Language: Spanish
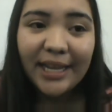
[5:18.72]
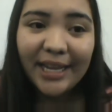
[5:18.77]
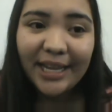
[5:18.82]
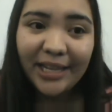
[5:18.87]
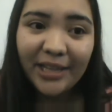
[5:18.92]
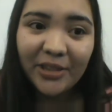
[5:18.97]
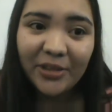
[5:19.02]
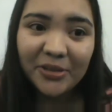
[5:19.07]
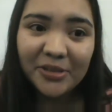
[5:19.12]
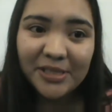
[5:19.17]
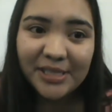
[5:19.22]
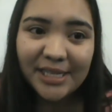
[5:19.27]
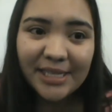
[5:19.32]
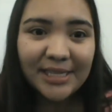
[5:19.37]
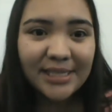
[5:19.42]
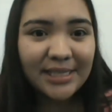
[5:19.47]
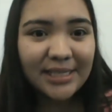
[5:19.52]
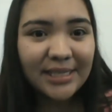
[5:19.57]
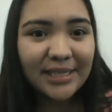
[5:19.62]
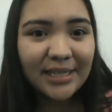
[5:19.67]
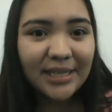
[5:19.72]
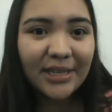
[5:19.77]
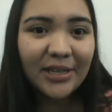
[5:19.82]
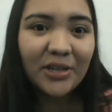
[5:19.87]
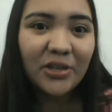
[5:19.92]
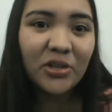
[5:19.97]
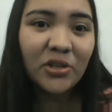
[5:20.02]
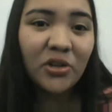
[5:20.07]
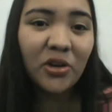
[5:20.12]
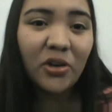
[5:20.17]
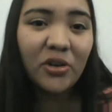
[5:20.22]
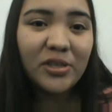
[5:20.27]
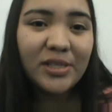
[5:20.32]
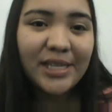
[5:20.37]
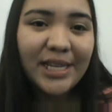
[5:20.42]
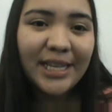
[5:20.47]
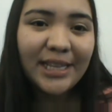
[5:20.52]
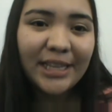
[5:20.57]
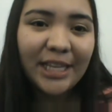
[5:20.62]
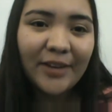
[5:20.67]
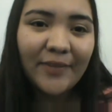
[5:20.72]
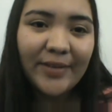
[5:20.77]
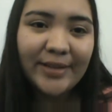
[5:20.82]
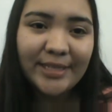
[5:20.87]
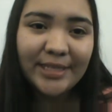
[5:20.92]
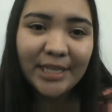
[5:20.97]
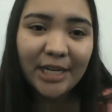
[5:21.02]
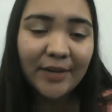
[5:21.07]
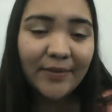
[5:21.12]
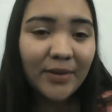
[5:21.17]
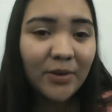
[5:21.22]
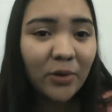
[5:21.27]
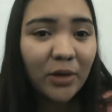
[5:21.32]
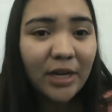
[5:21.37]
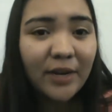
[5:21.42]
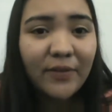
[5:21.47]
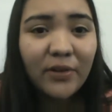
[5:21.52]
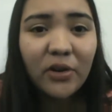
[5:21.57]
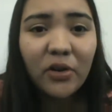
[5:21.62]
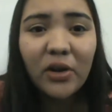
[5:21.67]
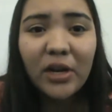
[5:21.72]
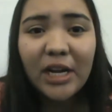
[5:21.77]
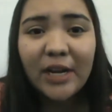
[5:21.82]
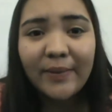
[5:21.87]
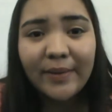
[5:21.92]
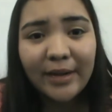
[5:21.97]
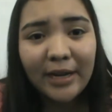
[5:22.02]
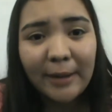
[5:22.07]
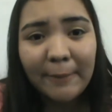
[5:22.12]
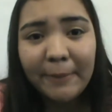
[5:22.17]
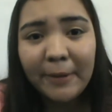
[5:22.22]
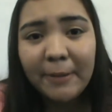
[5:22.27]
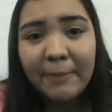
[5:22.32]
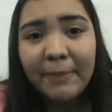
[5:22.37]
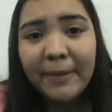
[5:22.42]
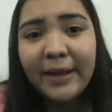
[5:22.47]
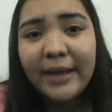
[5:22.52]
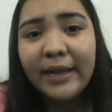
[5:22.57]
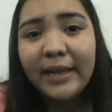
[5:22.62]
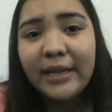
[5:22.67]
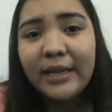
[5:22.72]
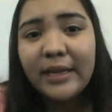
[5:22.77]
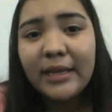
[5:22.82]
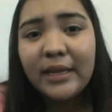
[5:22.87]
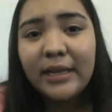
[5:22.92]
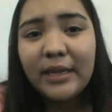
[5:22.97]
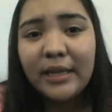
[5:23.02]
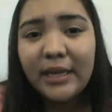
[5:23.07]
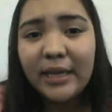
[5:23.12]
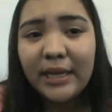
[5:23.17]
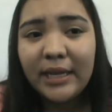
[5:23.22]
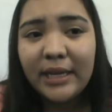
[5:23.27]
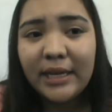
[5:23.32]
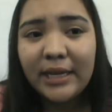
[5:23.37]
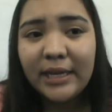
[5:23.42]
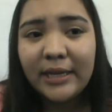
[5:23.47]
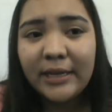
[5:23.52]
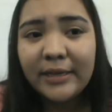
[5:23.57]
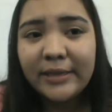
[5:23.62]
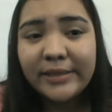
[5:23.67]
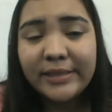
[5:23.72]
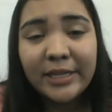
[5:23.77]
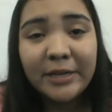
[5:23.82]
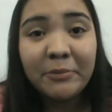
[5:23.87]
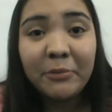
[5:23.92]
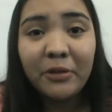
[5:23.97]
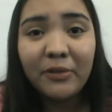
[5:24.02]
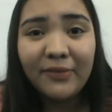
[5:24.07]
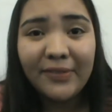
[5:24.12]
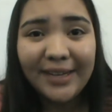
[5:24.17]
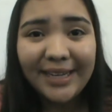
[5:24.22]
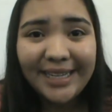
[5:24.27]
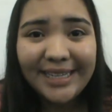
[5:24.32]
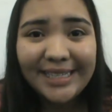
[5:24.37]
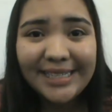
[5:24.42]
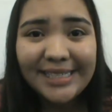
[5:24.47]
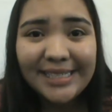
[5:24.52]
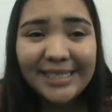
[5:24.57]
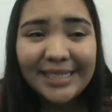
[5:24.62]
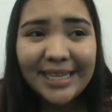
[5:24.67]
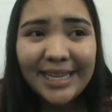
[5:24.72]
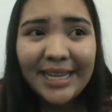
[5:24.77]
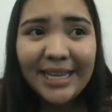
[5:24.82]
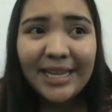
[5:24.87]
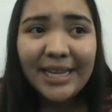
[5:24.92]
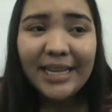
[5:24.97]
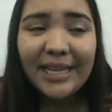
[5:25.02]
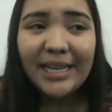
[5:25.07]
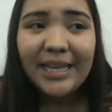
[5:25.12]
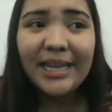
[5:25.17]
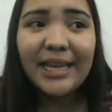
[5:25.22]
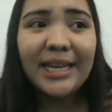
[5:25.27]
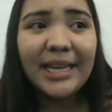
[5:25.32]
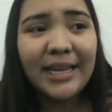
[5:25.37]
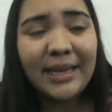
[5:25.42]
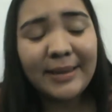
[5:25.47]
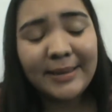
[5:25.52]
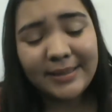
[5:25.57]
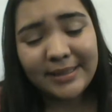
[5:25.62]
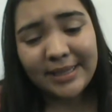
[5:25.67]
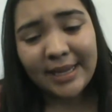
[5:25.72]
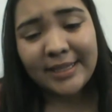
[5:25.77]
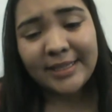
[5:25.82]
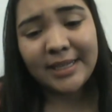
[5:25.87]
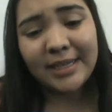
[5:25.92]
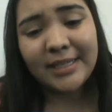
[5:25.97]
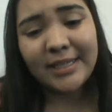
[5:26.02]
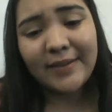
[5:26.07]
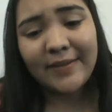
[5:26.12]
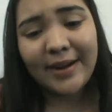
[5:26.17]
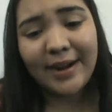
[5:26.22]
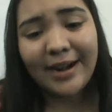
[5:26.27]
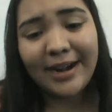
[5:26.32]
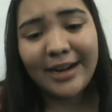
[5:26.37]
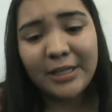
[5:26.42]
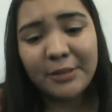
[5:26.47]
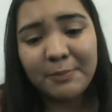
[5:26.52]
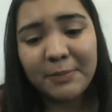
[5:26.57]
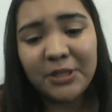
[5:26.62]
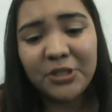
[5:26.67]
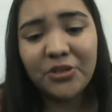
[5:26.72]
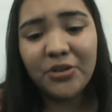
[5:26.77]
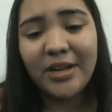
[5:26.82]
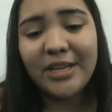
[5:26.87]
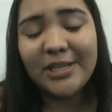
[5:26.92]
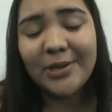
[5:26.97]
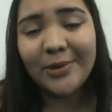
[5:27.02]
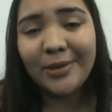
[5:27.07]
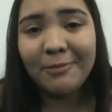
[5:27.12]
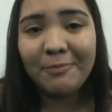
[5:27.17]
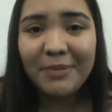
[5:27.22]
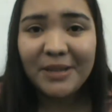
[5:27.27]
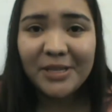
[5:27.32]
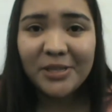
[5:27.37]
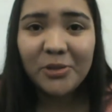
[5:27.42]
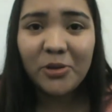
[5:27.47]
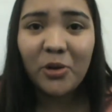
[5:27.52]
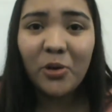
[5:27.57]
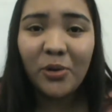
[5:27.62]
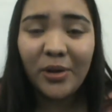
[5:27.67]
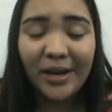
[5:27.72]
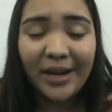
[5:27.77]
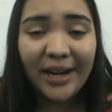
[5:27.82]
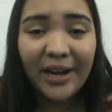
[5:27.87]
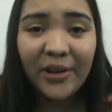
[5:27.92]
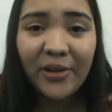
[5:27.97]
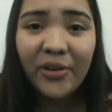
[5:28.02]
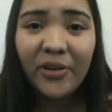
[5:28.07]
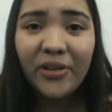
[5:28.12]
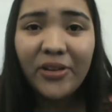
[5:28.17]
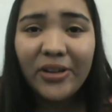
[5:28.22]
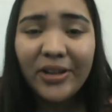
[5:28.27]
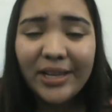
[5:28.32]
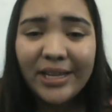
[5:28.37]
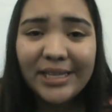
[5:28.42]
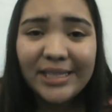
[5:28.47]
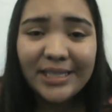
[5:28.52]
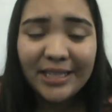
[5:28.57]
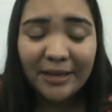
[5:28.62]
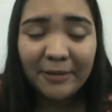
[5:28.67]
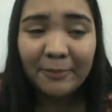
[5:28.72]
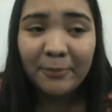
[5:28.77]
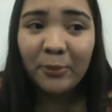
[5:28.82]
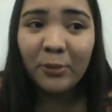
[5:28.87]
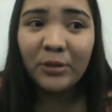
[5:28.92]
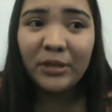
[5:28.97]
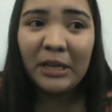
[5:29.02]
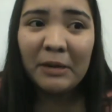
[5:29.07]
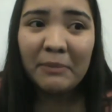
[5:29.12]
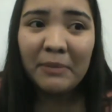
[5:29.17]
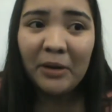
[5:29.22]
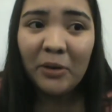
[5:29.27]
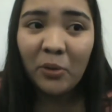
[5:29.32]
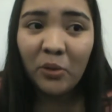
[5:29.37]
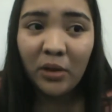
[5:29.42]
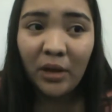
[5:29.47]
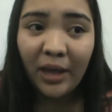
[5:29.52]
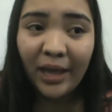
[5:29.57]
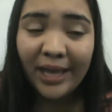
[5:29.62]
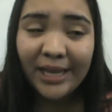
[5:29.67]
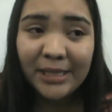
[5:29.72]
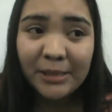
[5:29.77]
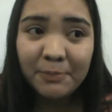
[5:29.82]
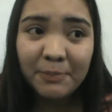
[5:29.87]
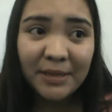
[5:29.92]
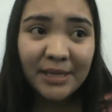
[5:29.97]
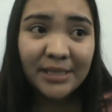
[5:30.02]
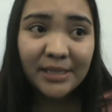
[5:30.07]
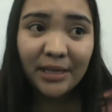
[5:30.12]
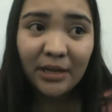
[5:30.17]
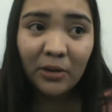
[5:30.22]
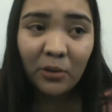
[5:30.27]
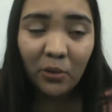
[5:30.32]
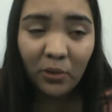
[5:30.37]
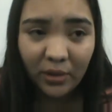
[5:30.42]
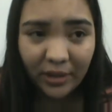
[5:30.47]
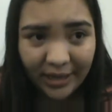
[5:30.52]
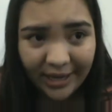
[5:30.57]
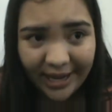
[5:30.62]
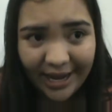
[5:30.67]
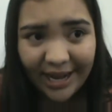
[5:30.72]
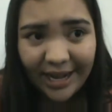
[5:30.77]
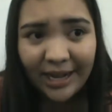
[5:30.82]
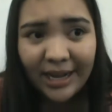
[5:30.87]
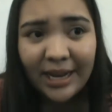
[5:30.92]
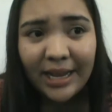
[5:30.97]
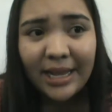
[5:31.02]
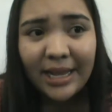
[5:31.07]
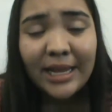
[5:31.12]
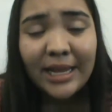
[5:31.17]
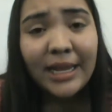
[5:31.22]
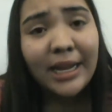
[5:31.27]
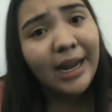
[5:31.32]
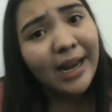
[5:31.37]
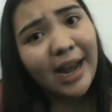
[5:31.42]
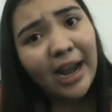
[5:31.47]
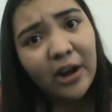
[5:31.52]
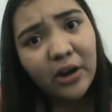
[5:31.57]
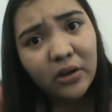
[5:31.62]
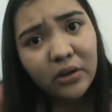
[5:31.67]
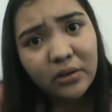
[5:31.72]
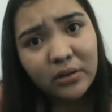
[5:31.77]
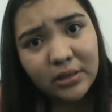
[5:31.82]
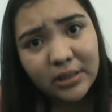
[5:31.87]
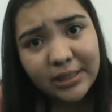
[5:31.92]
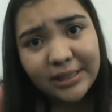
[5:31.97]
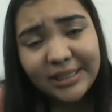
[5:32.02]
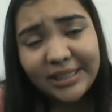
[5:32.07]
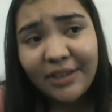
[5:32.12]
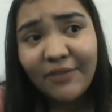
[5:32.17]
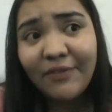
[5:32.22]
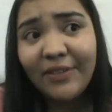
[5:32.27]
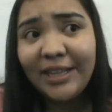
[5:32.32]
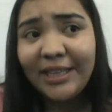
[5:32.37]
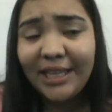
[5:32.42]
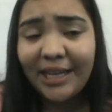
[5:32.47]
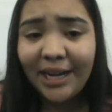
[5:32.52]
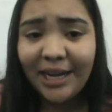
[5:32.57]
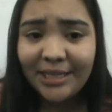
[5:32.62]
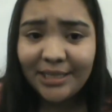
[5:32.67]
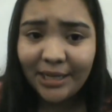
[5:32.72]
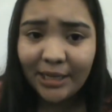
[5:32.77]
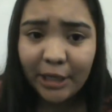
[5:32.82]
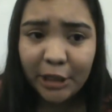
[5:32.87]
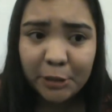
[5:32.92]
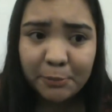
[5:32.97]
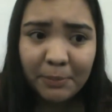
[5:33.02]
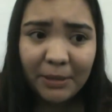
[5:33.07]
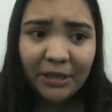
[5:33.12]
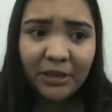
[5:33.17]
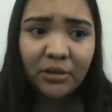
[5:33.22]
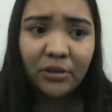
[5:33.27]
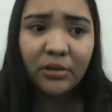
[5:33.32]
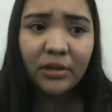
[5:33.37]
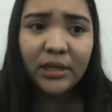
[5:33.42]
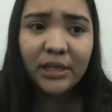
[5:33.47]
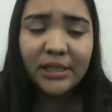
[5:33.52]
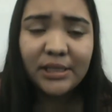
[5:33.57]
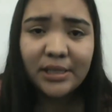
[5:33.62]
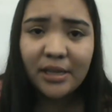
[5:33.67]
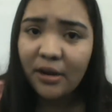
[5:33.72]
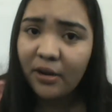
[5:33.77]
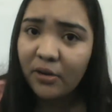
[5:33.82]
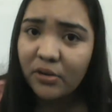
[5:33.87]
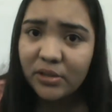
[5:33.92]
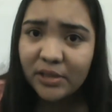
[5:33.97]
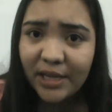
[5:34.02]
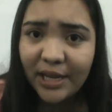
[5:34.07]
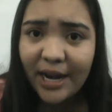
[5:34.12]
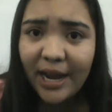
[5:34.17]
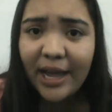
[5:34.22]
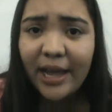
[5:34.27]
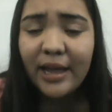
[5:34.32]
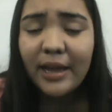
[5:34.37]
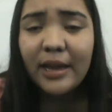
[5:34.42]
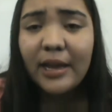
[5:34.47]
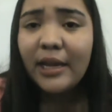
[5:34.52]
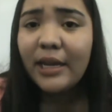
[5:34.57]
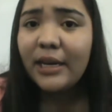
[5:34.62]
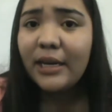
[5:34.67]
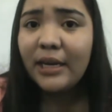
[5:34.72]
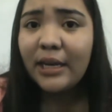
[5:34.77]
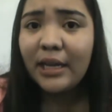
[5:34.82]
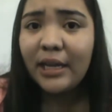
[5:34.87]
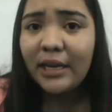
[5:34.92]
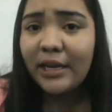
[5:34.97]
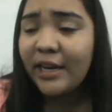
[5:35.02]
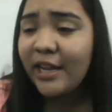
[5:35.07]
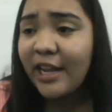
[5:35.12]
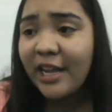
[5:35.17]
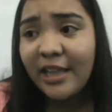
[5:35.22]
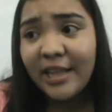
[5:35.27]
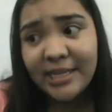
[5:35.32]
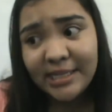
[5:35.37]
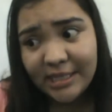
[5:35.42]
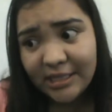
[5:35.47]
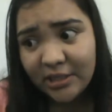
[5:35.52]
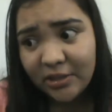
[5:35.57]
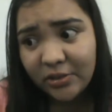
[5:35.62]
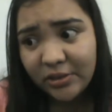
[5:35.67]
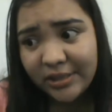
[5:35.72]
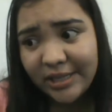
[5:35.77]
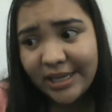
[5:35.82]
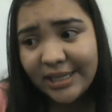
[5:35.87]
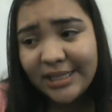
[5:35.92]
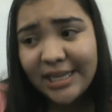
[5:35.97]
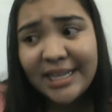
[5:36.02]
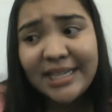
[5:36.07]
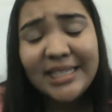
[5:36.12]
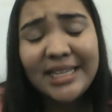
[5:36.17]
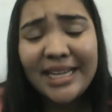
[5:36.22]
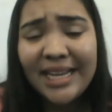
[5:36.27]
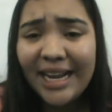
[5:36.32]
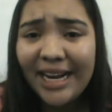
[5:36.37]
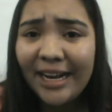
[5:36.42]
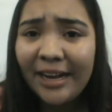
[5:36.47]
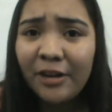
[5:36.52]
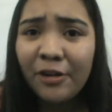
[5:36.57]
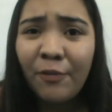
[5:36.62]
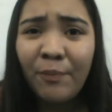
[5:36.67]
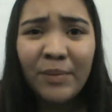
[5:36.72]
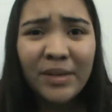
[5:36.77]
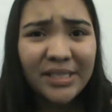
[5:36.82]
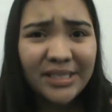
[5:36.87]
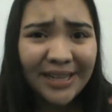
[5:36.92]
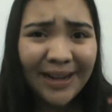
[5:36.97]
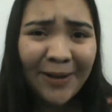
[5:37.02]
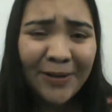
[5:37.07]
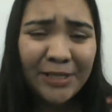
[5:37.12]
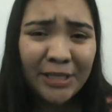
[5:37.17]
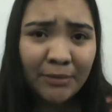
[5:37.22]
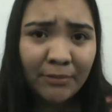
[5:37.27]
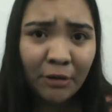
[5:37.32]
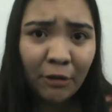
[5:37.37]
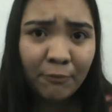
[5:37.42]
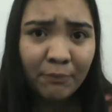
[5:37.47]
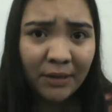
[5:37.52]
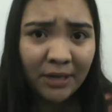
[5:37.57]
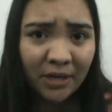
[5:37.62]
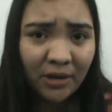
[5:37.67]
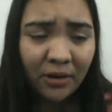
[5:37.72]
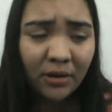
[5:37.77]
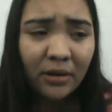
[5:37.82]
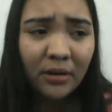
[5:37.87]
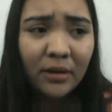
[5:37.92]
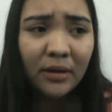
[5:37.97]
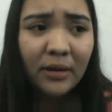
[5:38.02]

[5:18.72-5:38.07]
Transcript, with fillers: Entonces, no lo sé, tal vez escribir un libro, acabar la prepa, eh, ser muy feliz, es hacer saber a las personas lo que pienso, lo que creo, sin importarme lo que ellas piensen o lo que crean. Claro, sin faltarles al respeto, ni ser grosera, ni nada de esas cosas, y sin querer convencerlos de mi opinión.